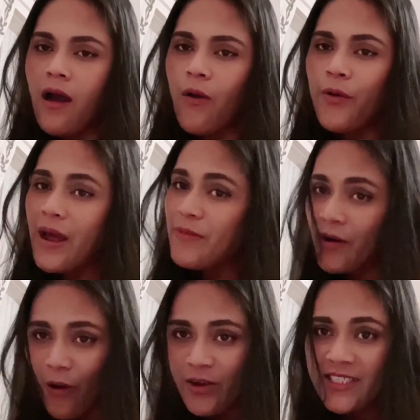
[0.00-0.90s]
คนรับอย่าง
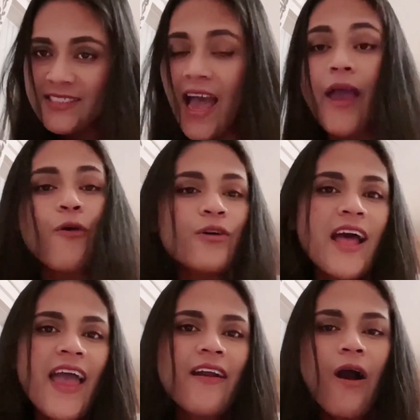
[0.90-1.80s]
เราก็ดีใจ คน
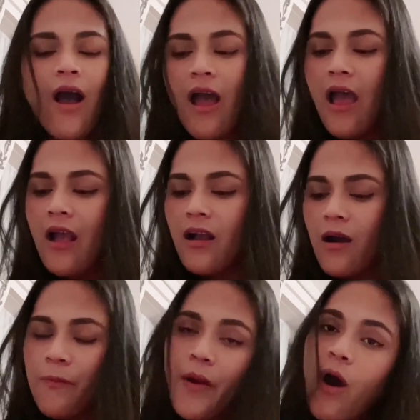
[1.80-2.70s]
ให้ก็ก็
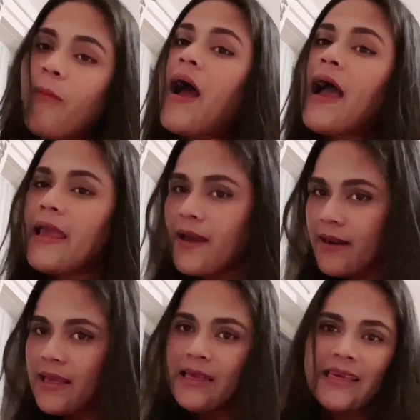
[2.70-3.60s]
พร้อมให้อะไร
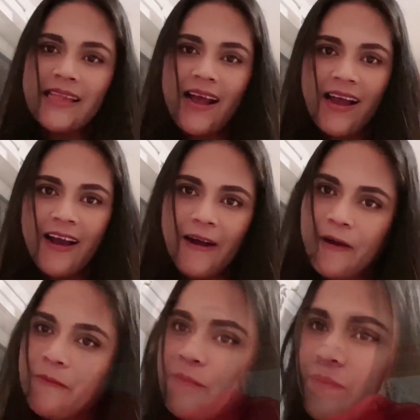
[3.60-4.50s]
อย่างนี้นะคะ
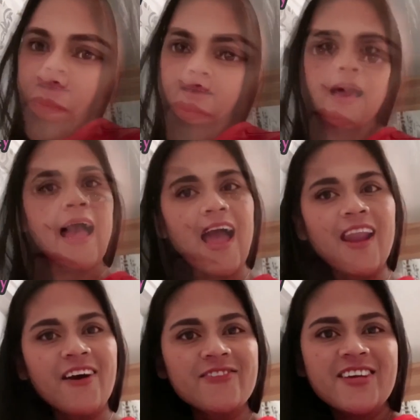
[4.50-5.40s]
ค่ะ
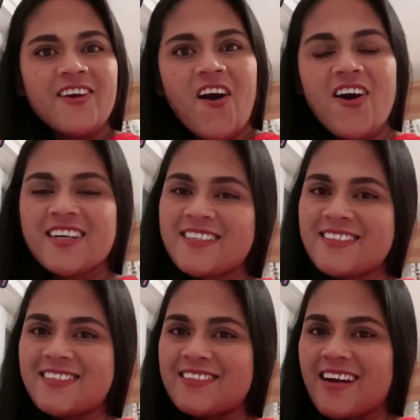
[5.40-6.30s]
แล้วนี่ก็คื
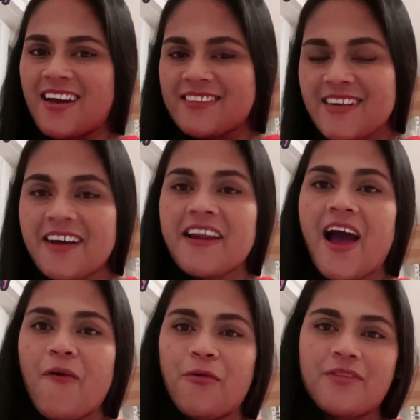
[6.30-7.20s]
อเรื่อง
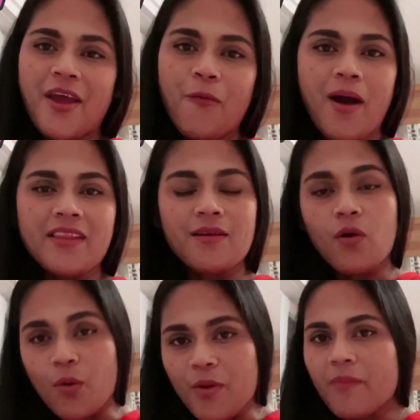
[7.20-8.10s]
เล่าในวัน
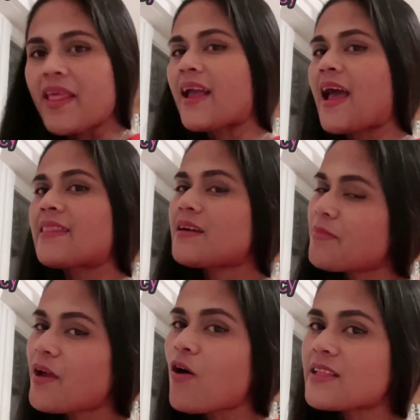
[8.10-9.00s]
ครบรอบแต่งงานหนึ่ง
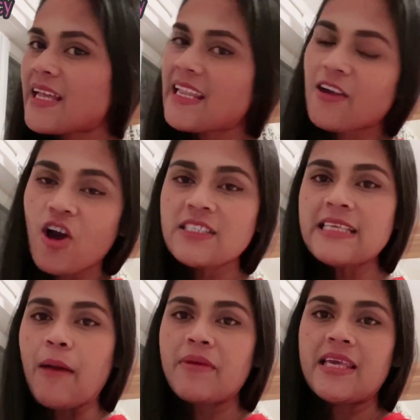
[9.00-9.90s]
ปีของนันและก็
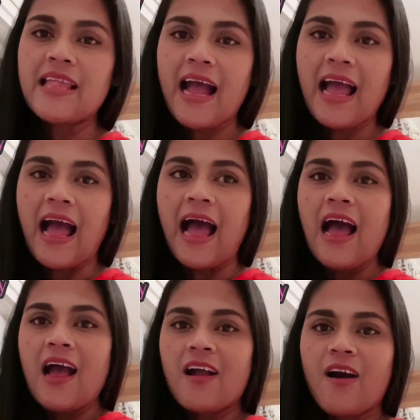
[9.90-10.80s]
สามีนะคะ
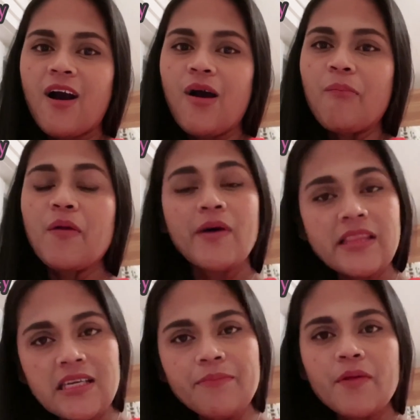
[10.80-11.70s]
ก็เป็นวัน
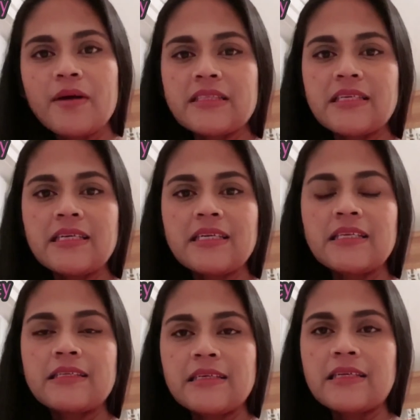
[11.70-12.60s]
หนึ่งเป็นวันที่
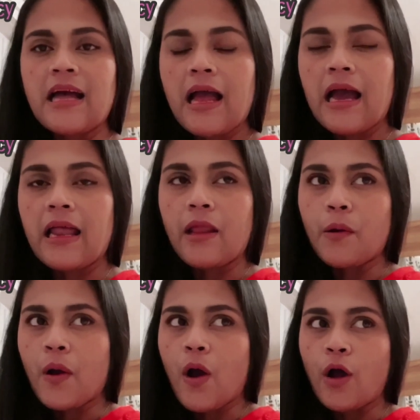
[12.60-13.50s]
ดีๆนะคะ แล้
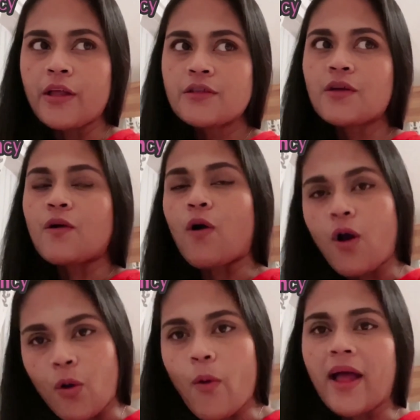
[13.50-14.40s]
วก็ในส่วนของ
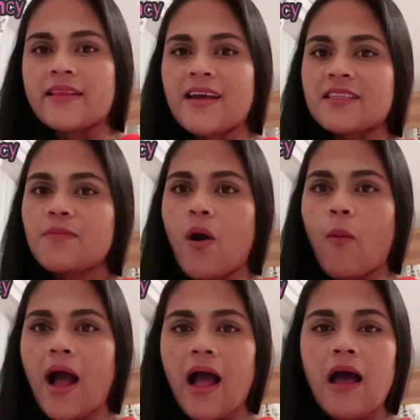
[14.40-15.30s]
ของขวัญอย่างที่บอกว่า